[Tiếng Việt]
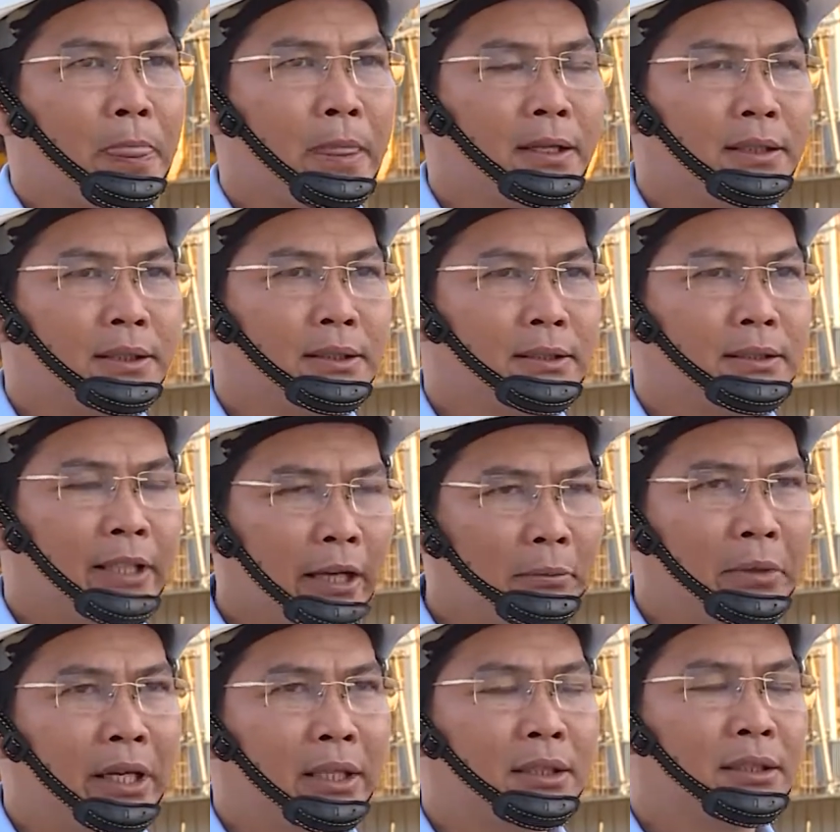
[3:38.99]
ờ, đặc
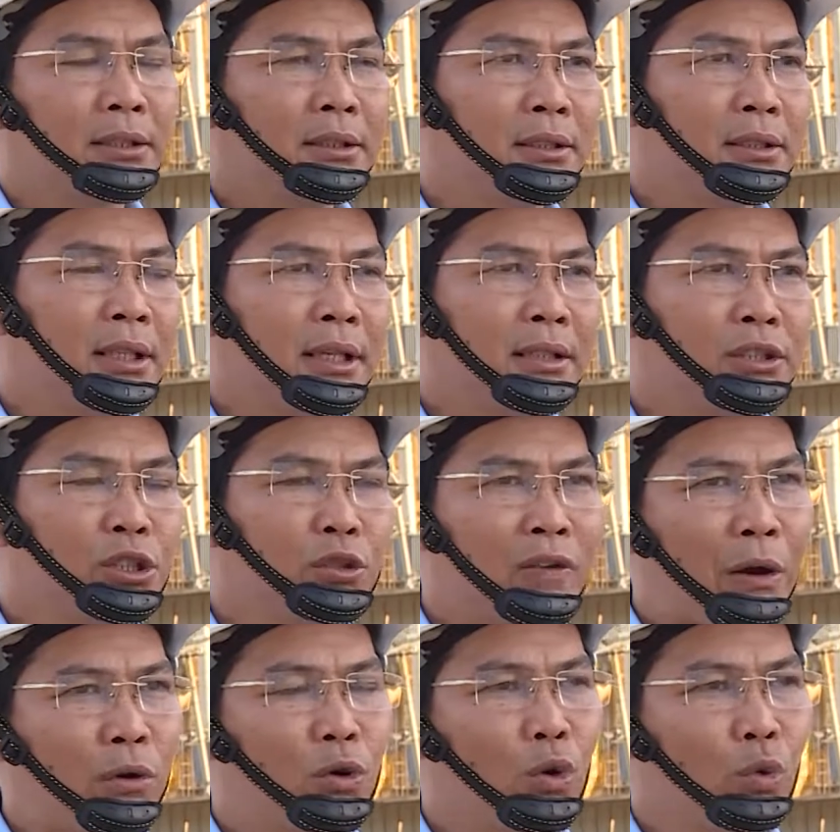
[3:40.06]
biệt là sự
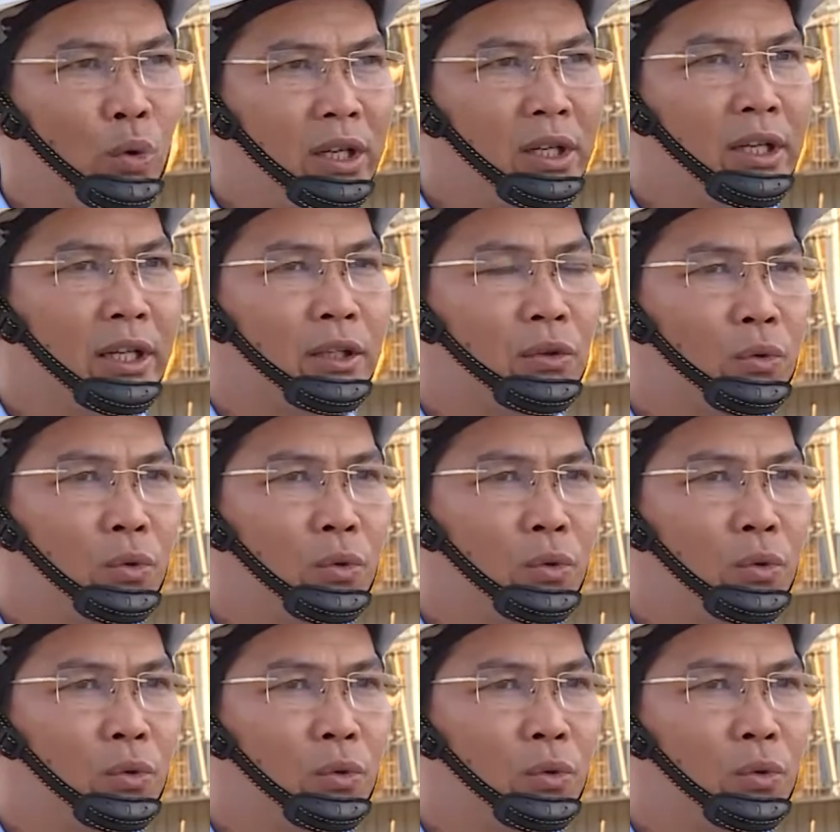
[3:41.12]
vào cuộc quyết liệt